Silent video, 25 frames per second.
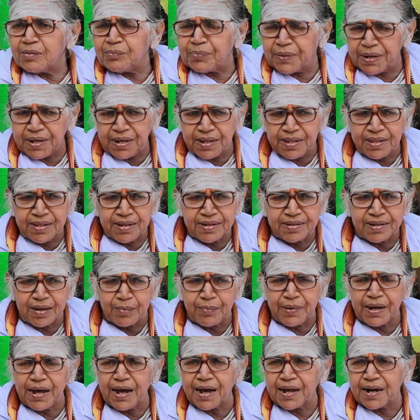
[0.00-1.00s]
இப்ப இந்து
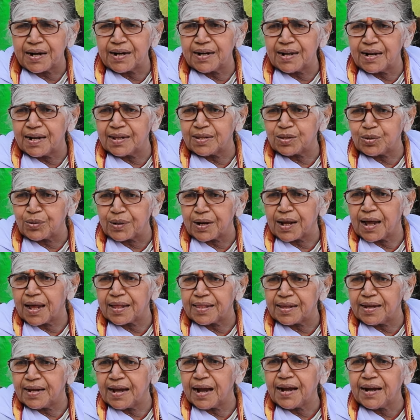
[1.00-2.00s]
சமய அறநிலைத்துறை
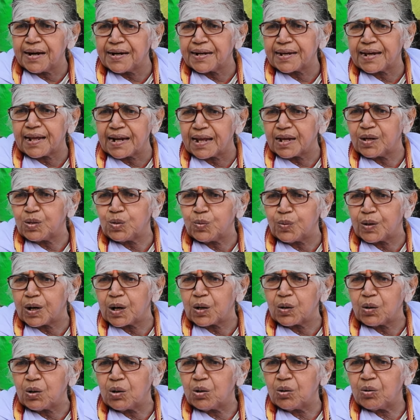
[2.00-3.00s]
அதை ஏன் எடுக்கல இது
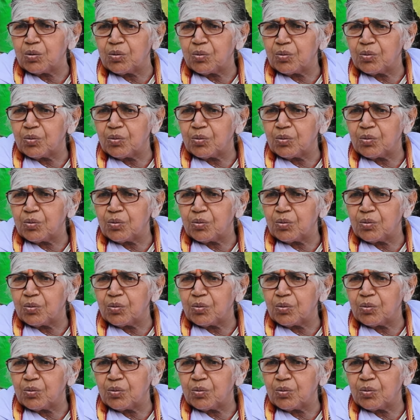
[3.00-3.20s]
வரலாம்